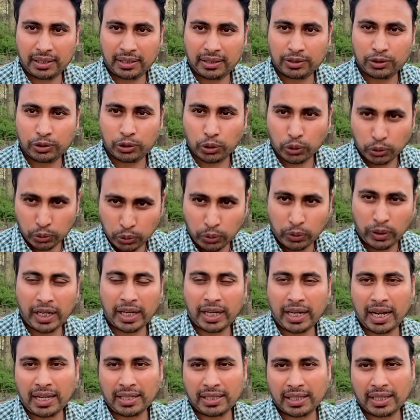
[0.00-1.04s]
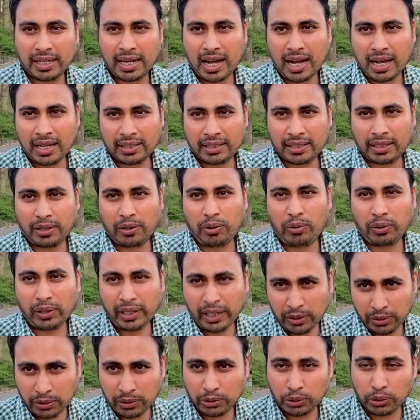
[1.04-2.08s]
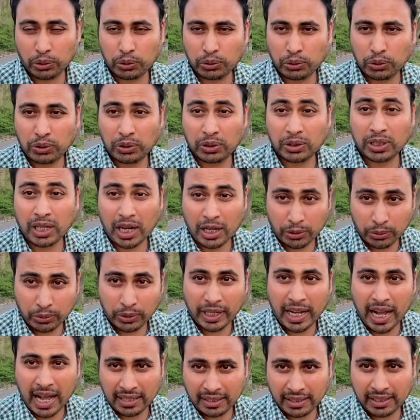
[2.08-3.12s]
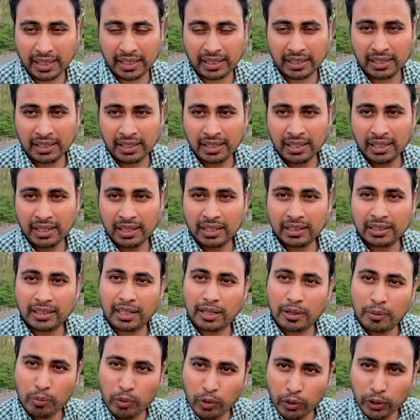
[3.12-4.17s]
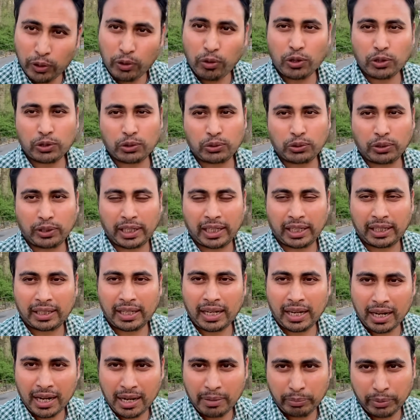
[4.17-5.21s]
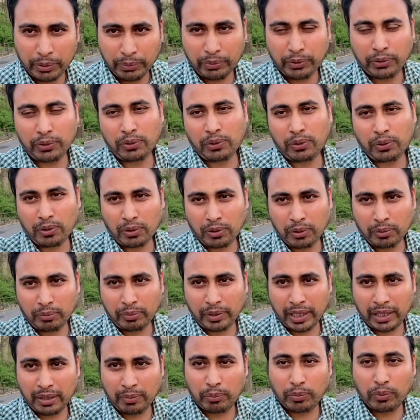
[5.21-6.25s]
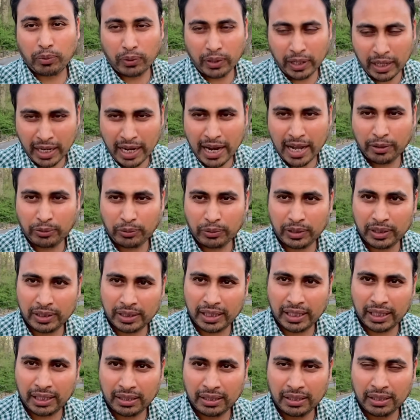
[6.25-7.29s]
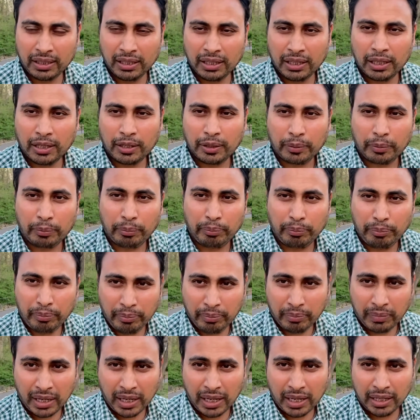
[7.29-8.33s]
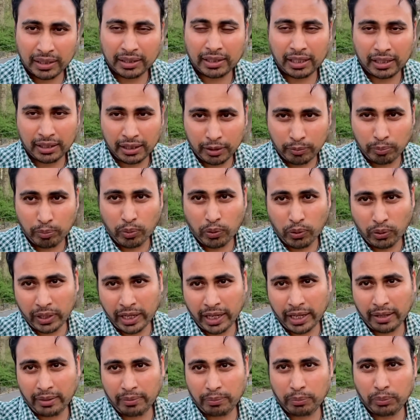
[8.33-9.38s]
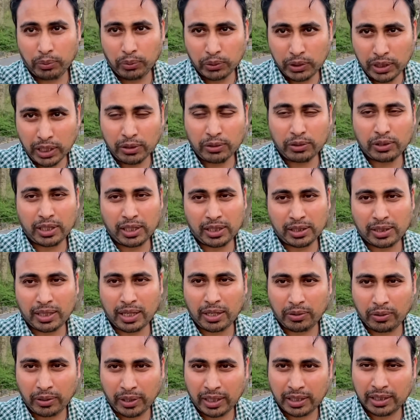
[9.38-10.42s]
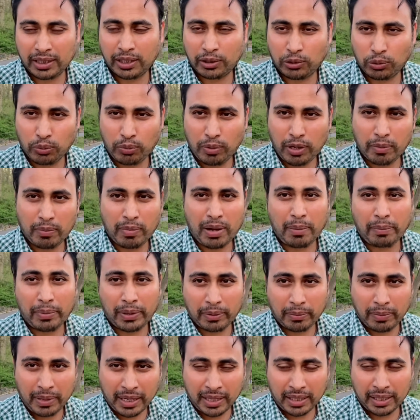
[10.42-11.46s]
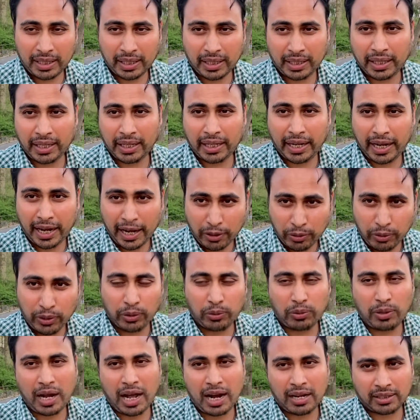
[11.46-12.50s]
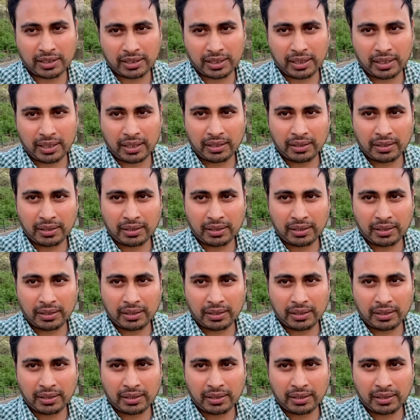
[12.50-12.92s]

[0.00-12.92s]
শ্বশুরের কাছে না আসে অনেক শ্বশুর শাশুড়ি আছে তারা মনে কষ্ট নেই তারা বিভিন্ন রকমের বডি ল্যাঙ্গুয়েজে তাদের বউকে বোঝানোর চেষ্টা করে যে তোমার বাপের বাড়ি থেকে কেন এগুলো আসছে না